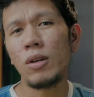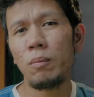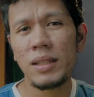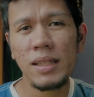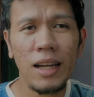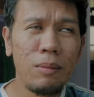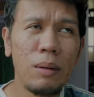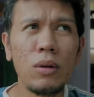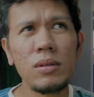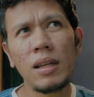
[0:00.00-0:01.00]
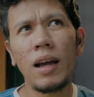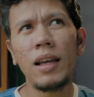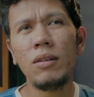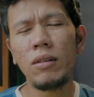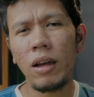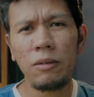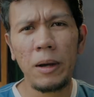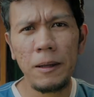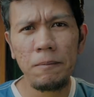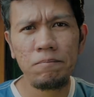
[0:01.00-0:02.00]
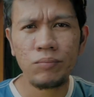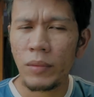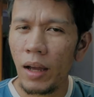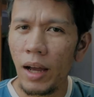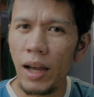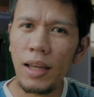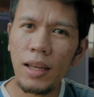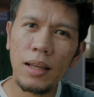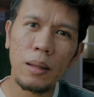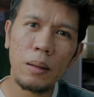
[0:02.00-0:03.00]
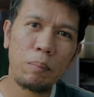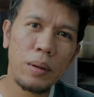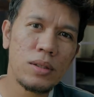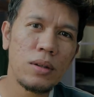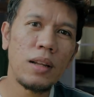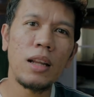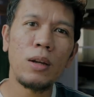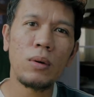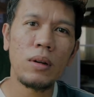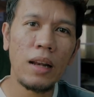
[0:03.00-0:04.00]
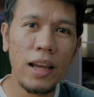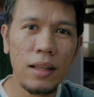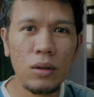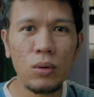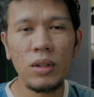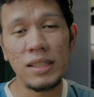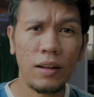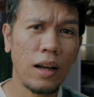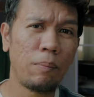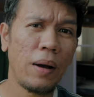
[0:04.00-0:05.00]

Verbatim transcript: So pag sinabi mong sirain yung FI, I personally would like to disagree.